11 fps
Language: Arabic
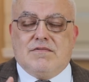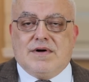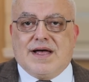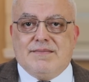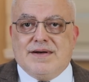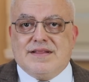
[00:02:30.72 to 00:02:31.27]

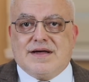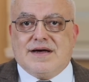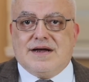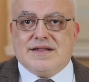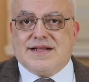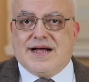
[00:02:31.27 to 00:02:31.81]
وكما
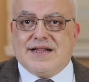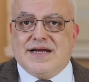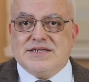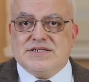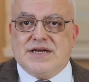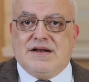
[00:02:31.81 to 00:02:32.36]
ذكرت
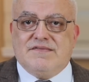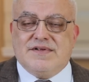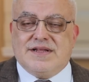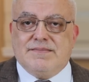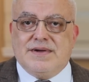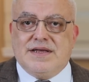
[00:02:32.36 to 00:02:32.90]
تحتاج إلى
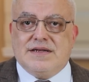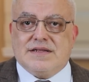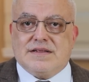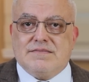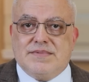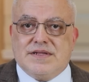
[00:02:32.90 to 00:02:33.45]
الفيتامين
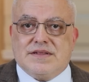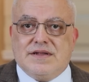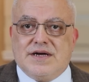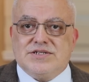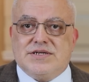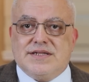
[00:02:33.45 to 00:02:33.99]
ب
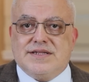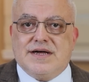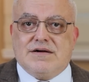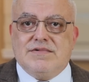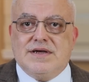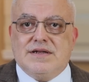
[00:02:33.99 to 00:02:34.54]
12
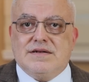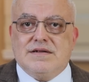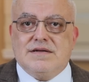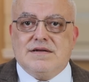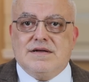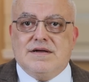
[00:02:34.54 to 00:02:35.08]
للتكوين
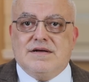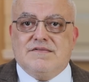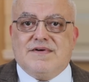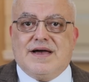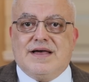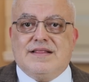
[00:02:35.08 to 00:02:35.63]

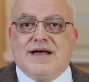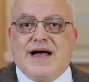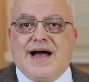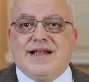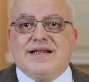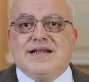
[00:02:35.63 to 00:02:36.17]
فإذا
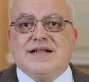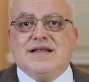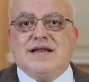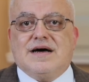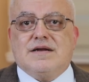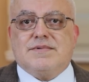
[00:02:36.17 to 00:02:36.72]
عدت
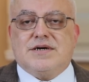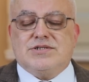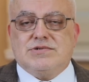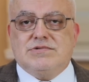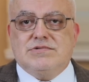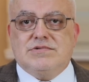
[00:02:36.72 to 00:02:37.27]
الأربع
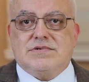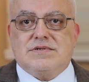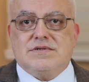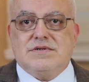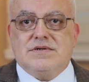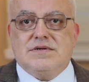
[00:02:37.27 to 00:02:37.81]
شهور
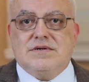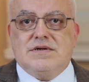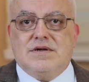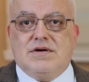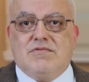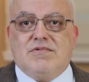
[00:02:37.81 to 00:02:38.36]

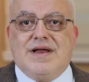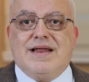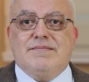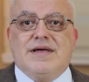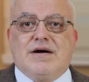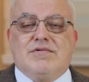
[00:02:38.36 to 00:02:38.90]

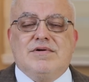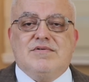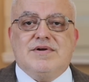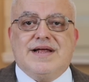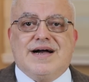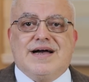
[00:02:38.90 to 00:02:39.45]
ولم يكن
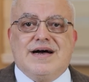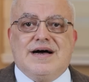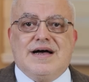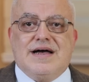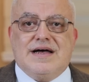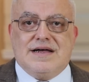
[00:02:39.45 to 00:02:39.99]

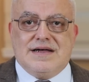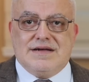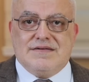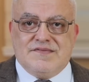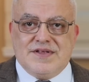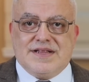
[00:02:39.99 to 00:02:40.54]
هناك
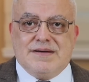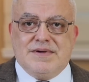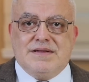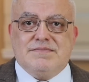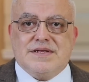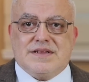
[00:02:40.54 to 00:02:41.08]

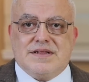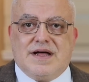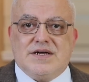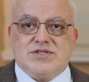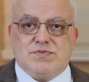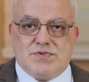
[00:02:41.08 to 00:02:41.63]
فيتامين ب
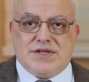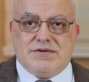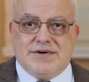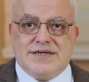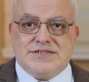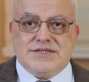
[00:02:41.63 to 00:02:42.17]
12
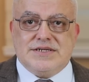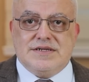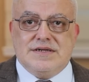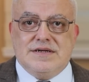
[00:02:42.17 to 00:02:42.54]
متواجد